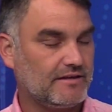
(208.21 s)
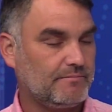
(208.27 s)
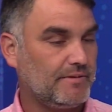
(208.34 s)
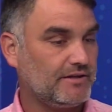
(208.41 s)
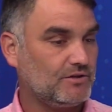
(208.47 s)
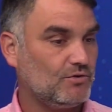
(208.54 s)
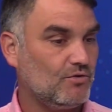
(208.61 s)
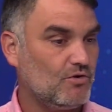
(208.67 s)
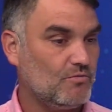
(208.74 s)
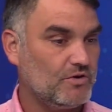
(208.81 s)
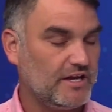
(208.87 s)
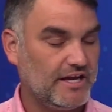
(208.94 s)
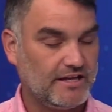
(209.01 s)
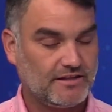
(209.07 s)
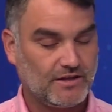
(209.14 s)
del Partido
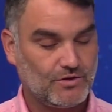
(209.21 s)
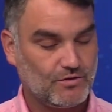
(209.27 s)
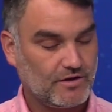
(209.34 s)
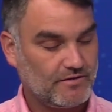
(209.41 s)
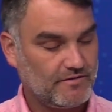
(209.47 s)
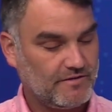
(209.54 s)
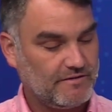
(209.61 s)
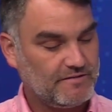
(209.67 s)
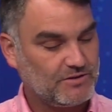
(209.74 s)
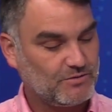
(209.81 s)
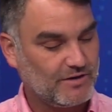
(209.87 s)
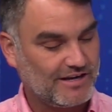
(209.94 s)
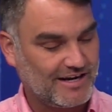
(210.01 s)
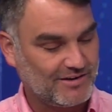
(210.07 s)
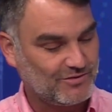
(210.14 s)
Comunista, yo he visto
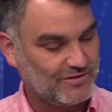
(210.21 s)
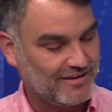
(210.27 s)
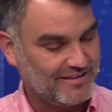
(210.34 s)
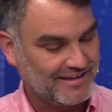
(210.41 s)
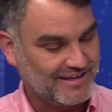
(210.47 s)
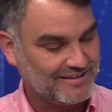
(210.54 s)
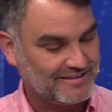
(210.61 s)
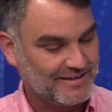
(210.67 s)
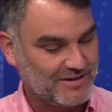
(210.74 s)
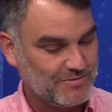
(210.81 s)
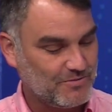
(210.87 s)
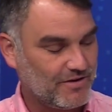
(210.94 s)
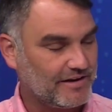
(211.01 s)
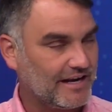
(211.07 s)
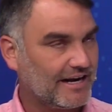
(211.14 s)
declaraciones de gente
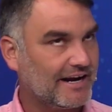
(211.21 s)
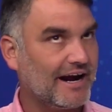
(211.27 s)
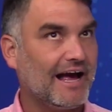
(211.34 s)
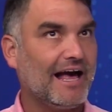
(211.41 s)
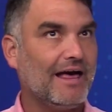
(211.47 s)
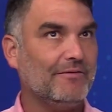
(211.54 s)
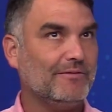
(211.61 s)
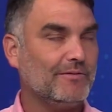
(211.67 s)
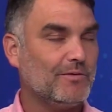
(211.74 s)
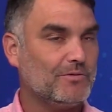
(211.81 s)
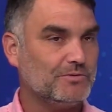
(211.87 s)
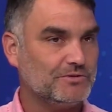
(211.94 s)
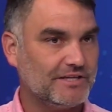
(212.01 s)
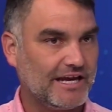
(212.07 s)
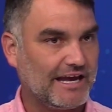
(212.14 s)
como Daniel Jado, Hugo
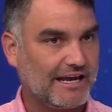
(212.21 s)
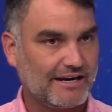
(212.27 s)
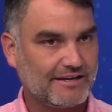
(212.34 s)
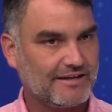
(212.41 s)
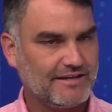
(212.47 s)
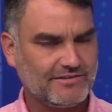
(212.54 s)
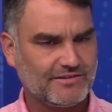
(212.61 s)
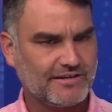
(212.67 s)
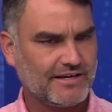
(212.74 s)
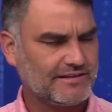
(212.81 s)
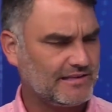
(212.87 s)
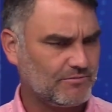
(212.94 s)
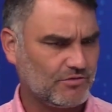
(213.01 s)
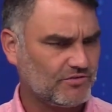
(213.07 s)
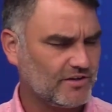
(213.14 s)
Gutiérrez, que dicen que
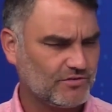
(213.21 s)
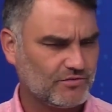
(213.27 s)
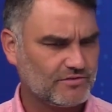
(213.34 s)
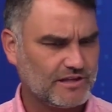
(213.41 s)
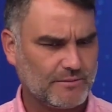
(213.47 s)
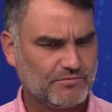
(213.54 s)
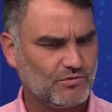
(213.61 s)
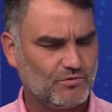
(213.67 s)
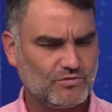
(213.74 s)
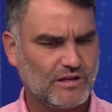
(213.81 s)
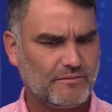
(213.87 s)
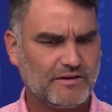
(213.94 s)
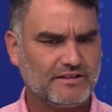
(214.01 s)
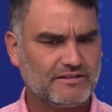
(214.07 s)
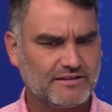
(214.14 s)
este proceso está
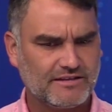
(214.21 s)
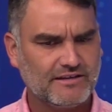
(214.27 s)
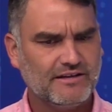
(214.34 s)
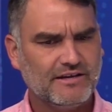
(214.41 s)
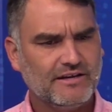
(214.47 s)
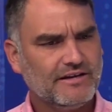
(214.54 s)
absolutamente